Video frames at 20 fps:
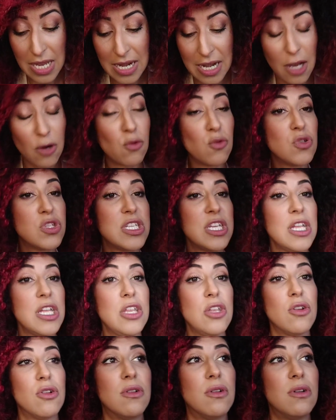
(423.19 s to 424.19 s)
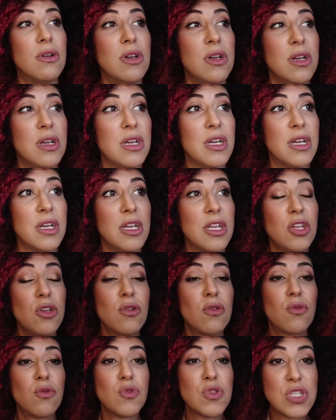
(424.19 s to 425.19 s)
La consiglio, eh,
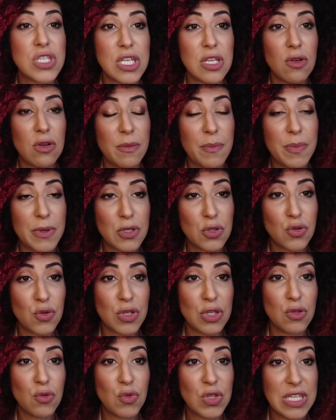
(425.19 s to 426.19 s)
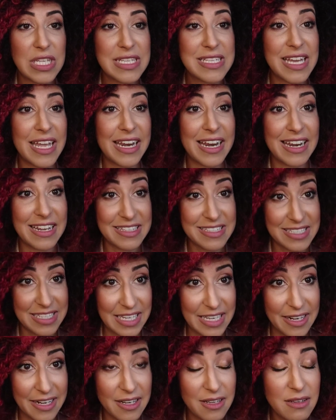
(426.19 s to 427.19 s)
io consiglio alle persone di utilizzarla la
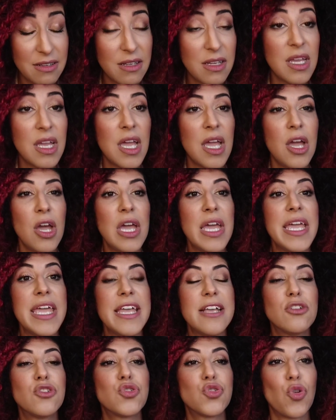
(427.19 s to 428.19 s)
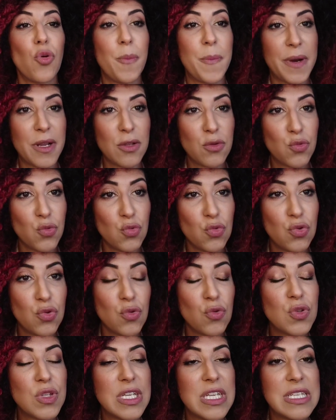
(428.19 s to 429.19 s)
sera e
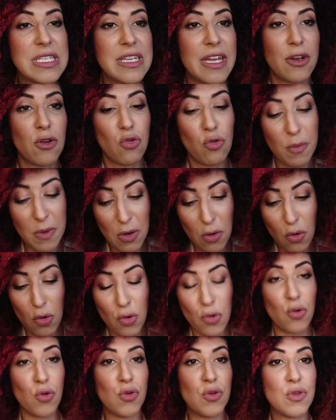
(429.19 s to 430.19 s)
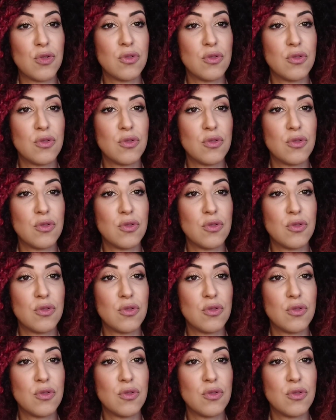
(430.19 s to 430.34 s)
soprattutto utilizzare come loro